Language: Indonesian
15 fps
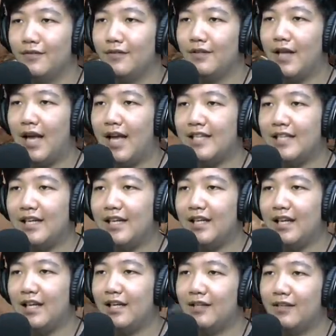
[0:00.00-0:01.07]
Hajar
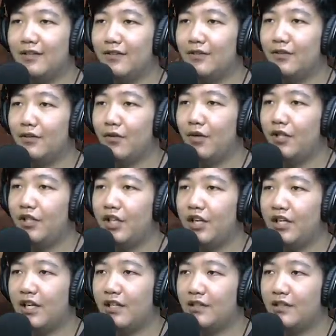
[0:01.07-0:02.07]
lagi. Woi, tidak kena.